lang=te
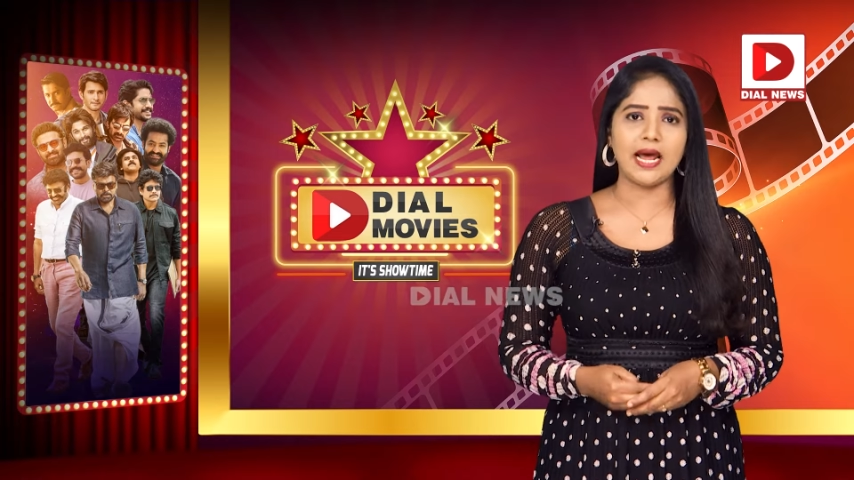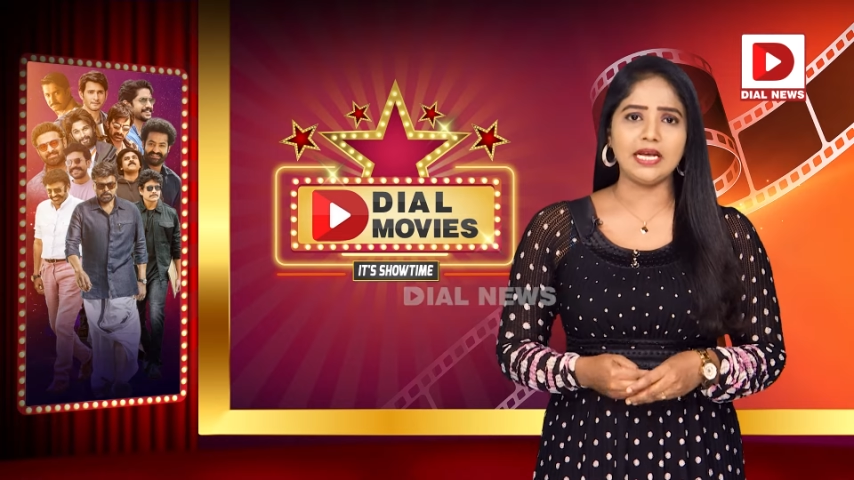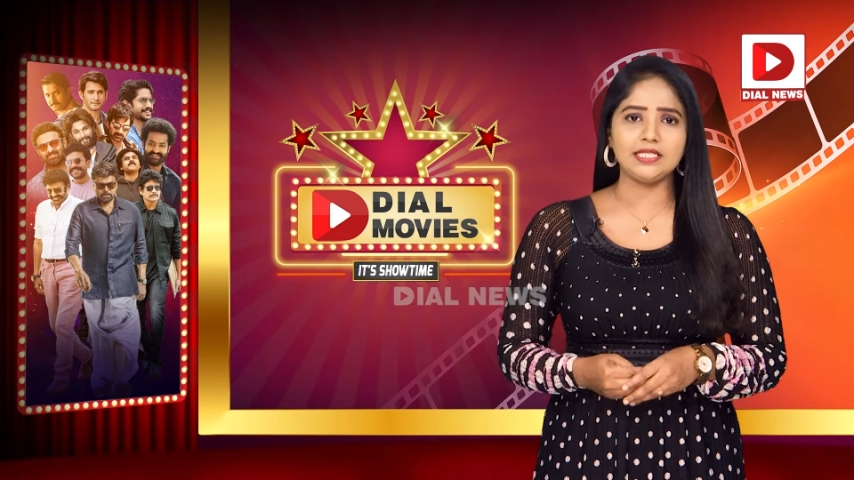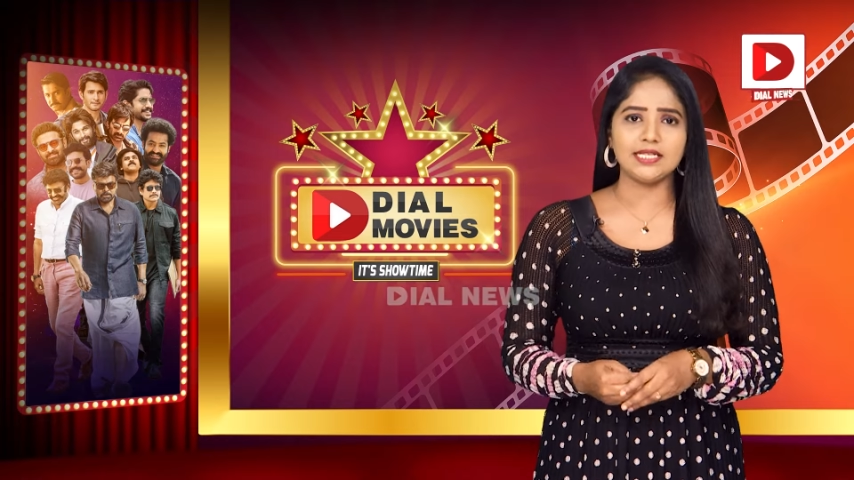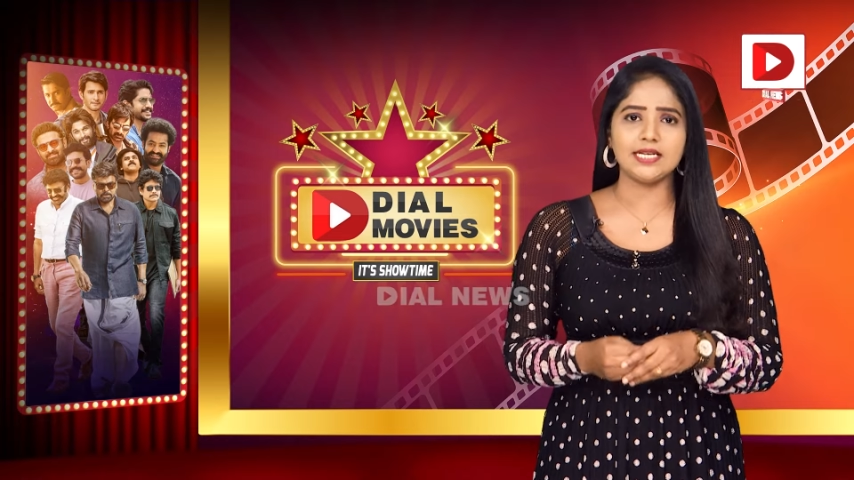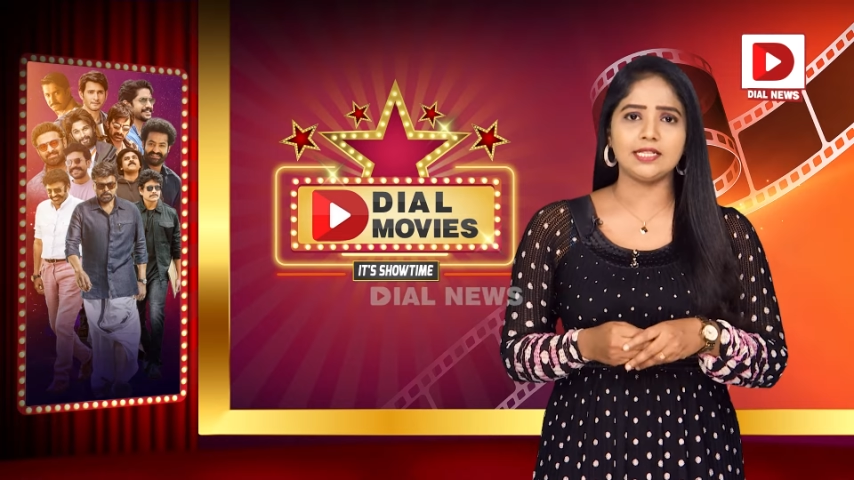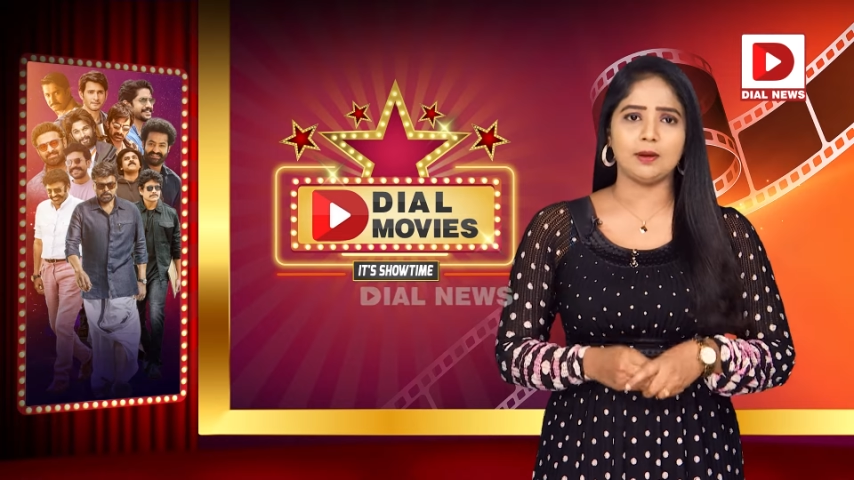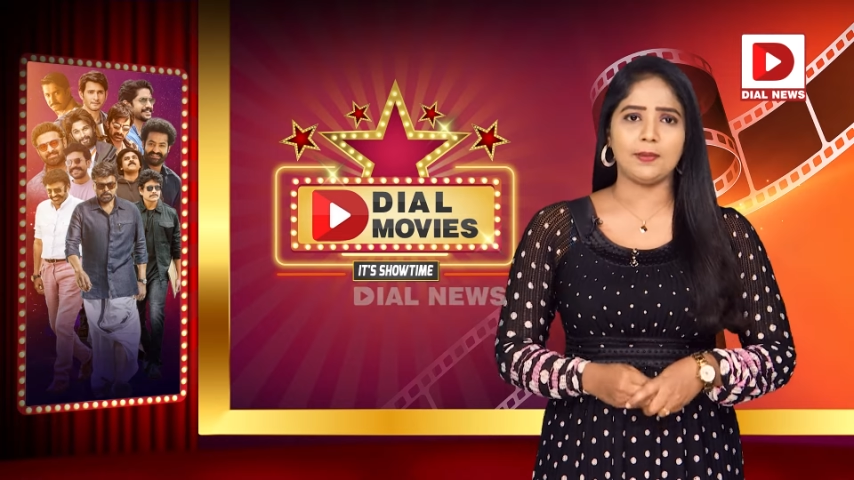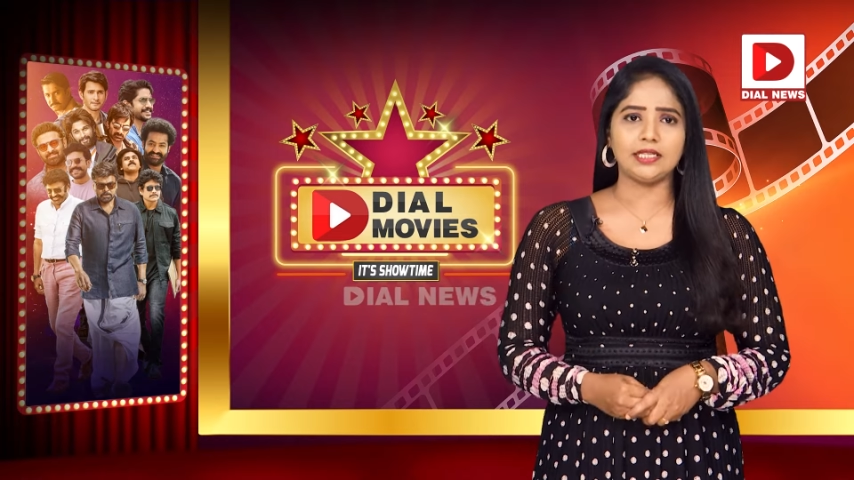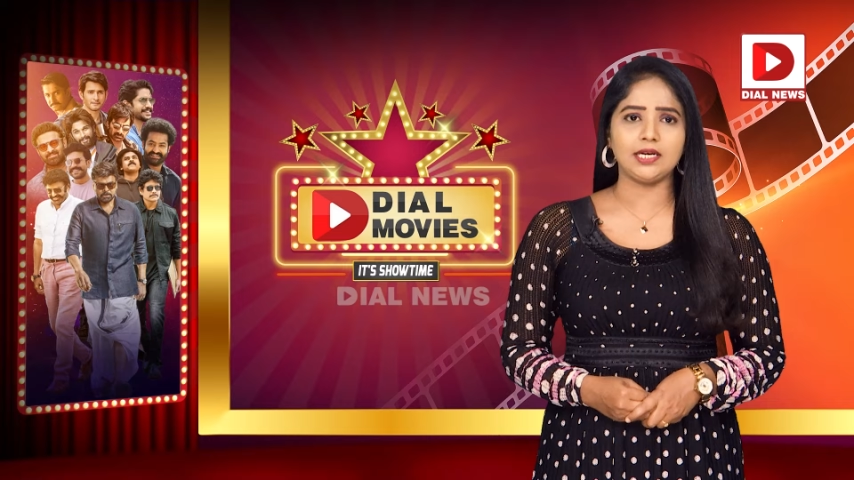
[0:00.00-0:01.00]
ప్లాన్
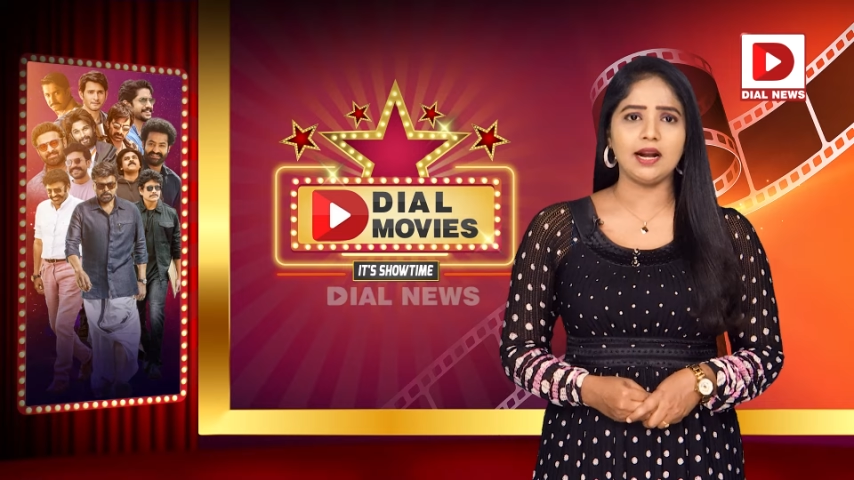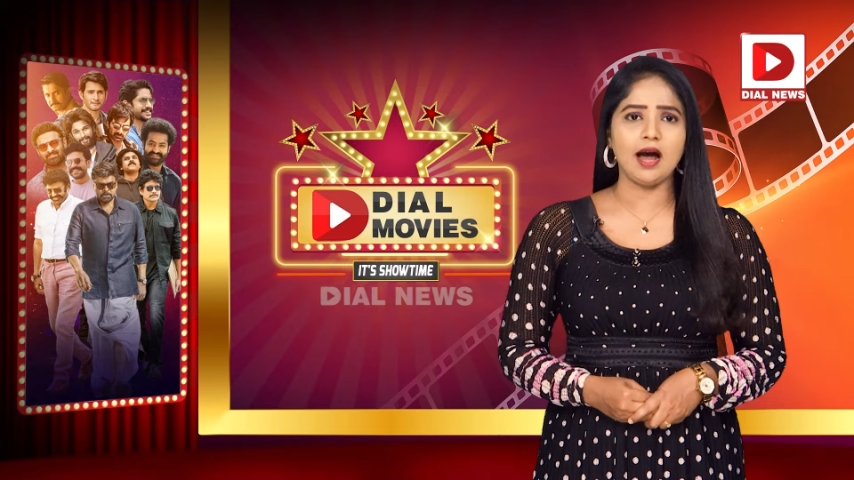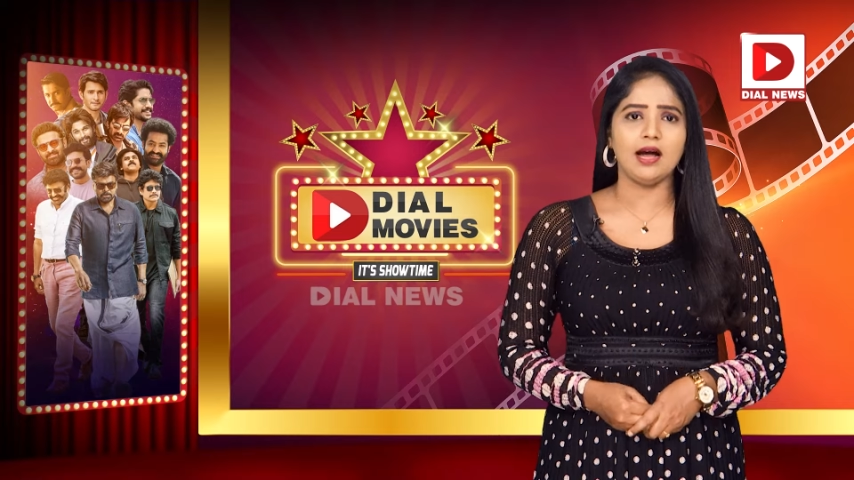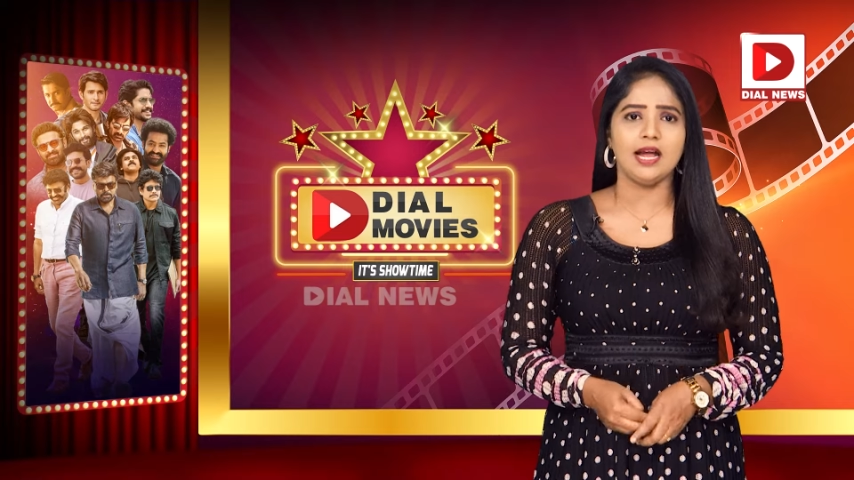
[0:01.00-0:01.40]
చేసినంత మాత్రాన